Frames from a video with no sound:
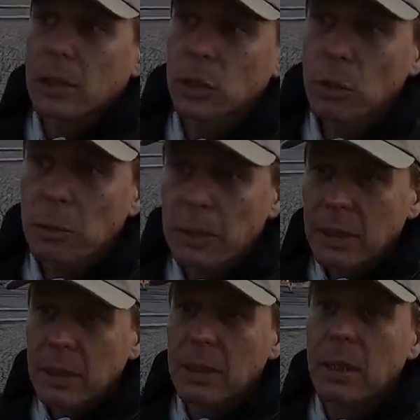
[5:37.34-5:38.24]

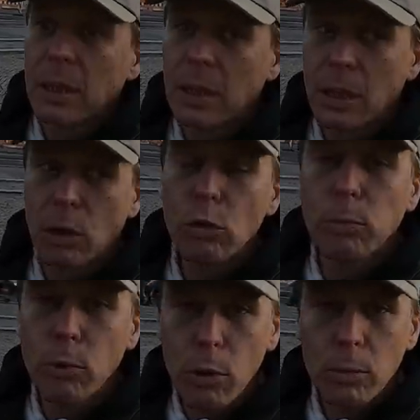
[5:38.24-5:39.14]
Чтобы
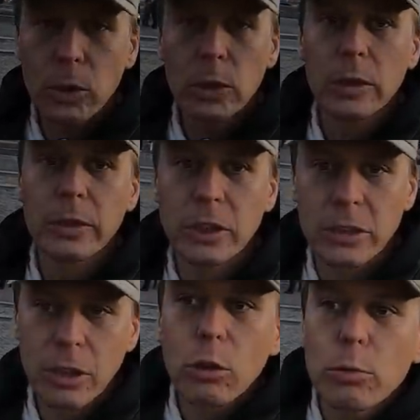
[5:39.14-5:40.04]
любому,
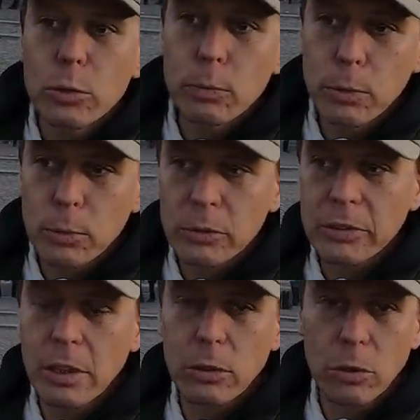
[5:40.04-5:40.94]
даже такому тупому
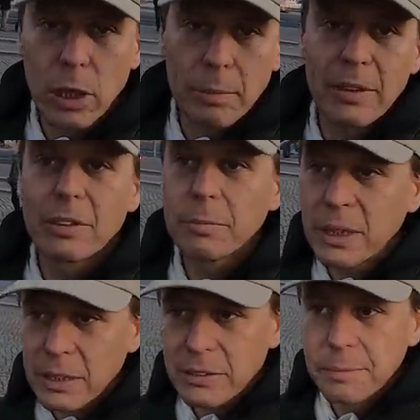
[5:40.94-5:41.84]
столяру, как Павел
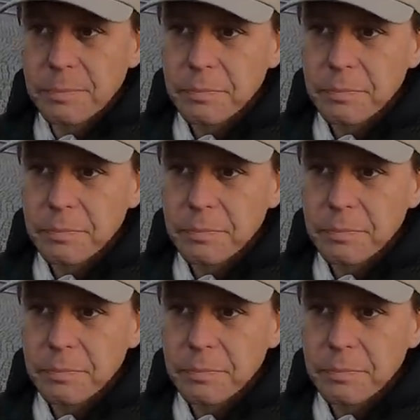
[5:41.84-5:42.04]
Перец,